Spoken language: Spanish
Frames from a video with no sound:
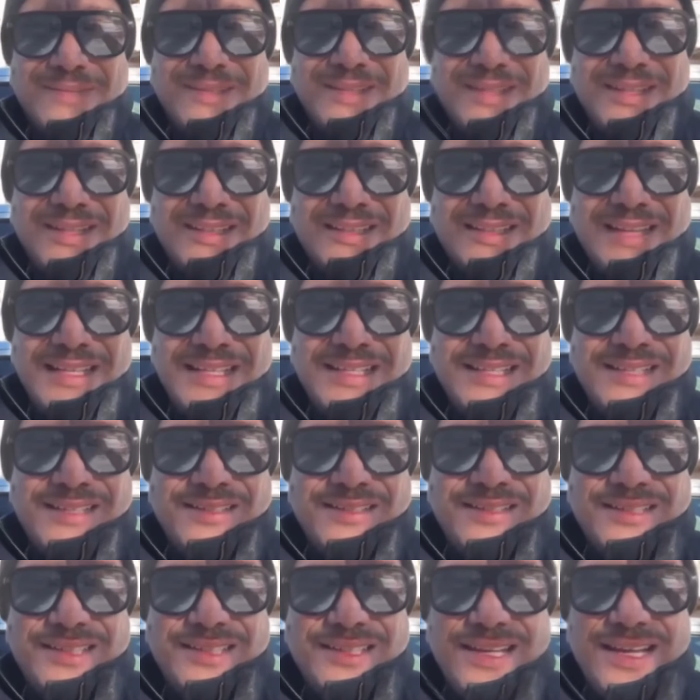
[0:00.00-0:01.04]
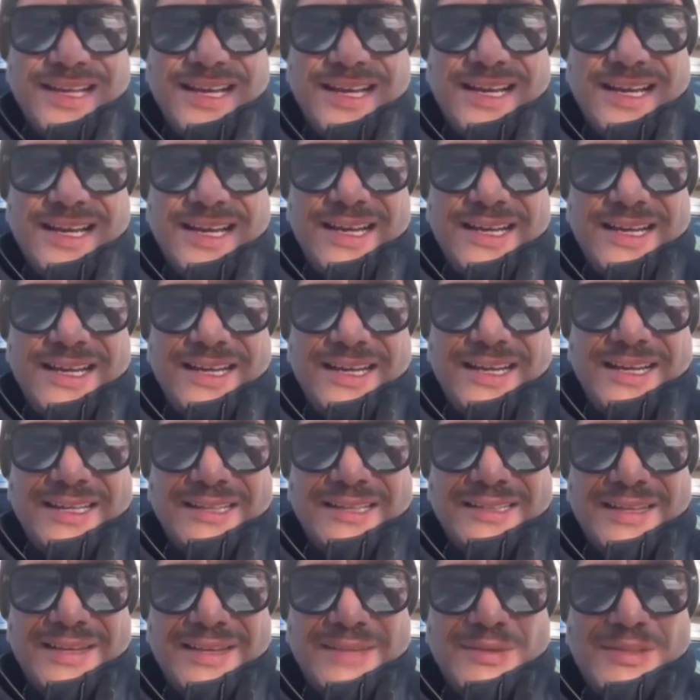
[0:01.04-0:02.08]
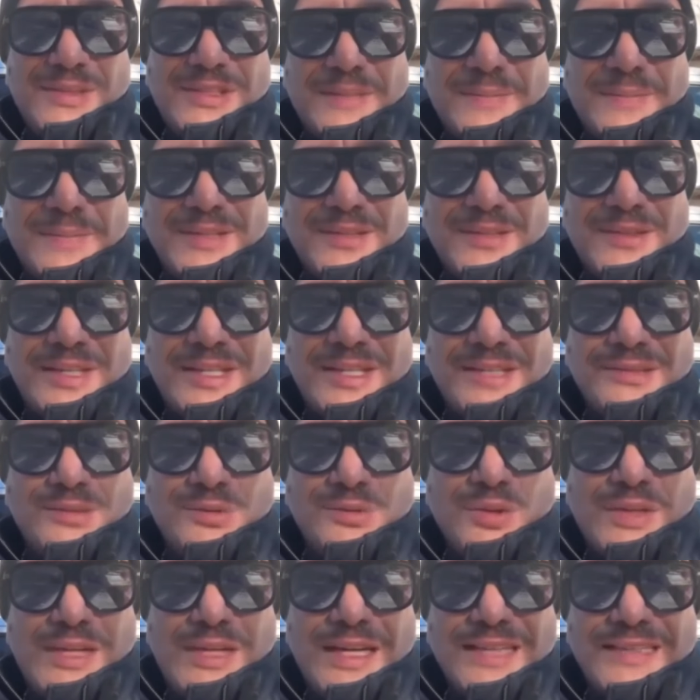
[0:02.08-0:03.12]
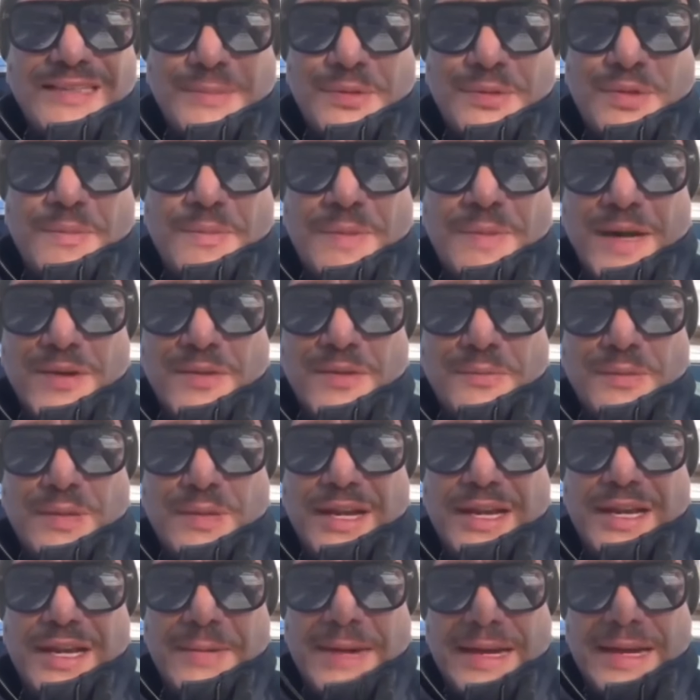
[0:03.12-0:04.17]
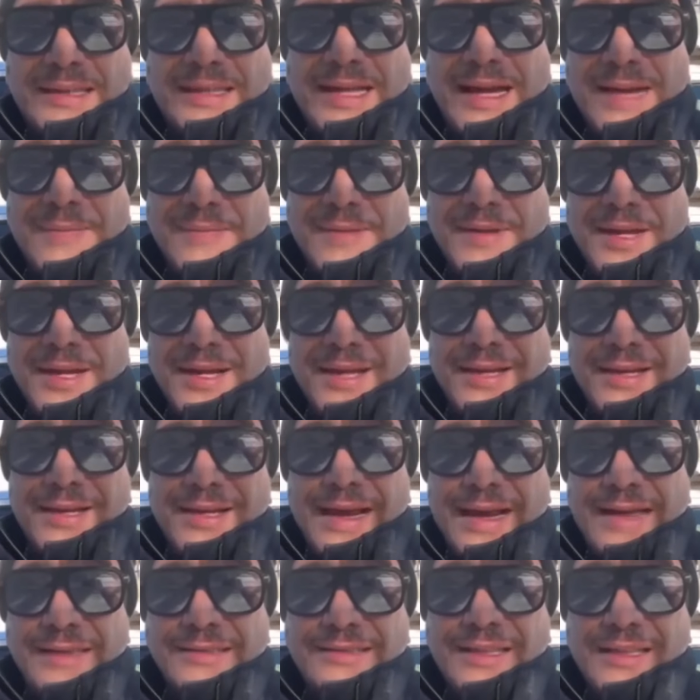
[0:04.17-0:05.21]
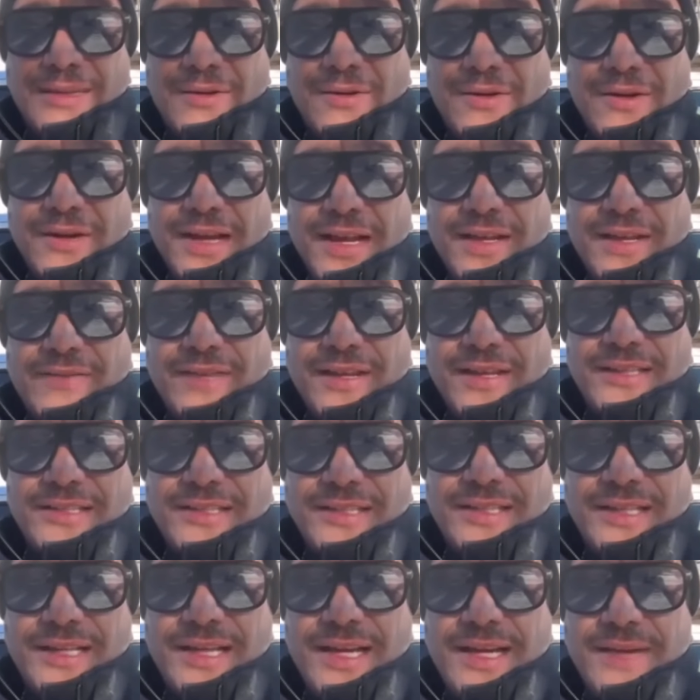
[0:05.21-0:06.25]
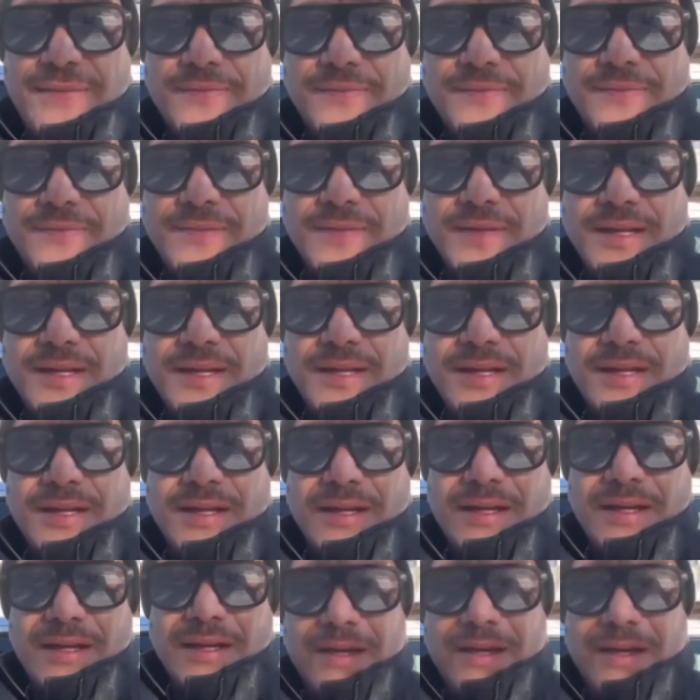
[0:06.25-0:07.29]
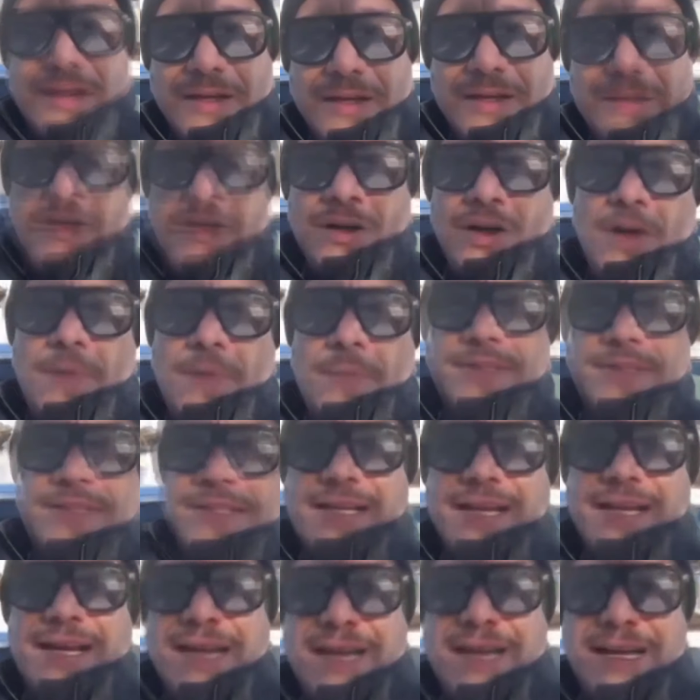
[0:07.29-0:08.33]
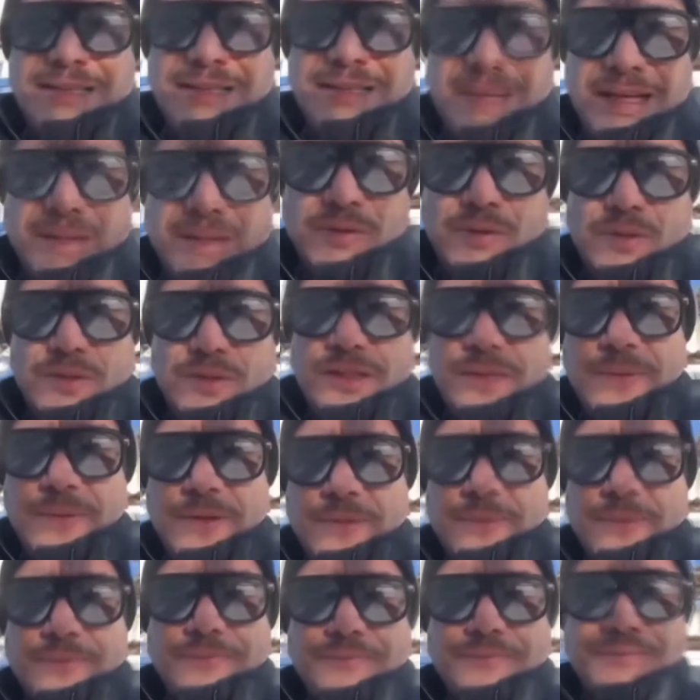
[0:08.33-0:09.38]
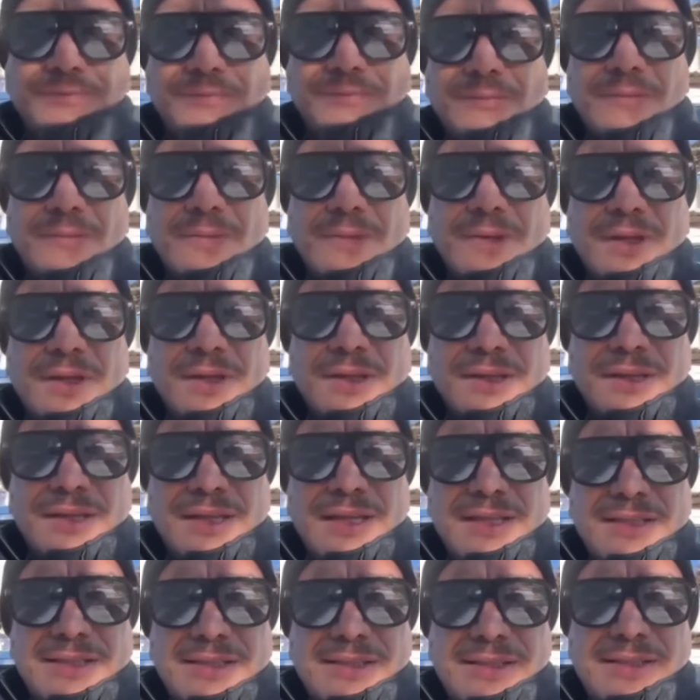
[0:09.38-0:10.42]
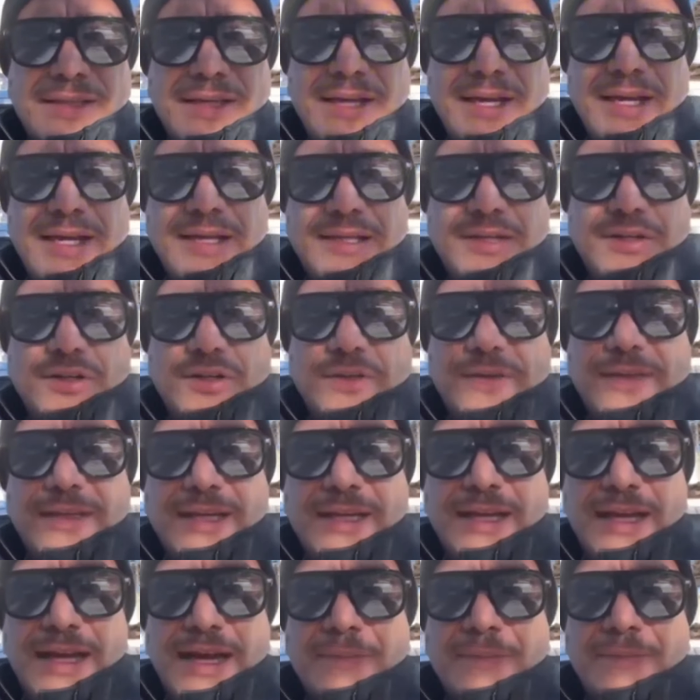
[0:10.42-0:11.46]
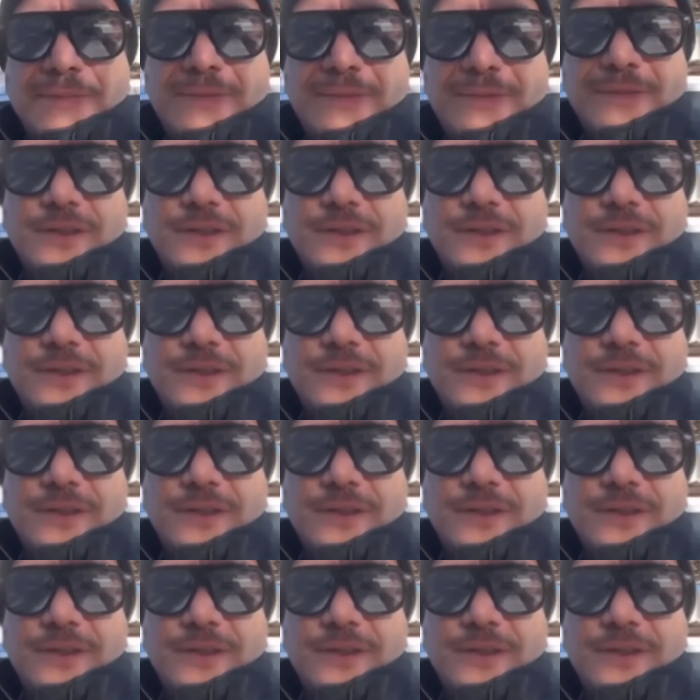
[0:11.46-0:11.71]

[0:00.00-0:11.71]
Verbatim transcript: Lo que está chido, dice, es que muchas personas nunca se preocuparon por la Gilberta y hasta ahora de fallecida. No, pues es que así es la cosa, pero dice, Dios los bendiga.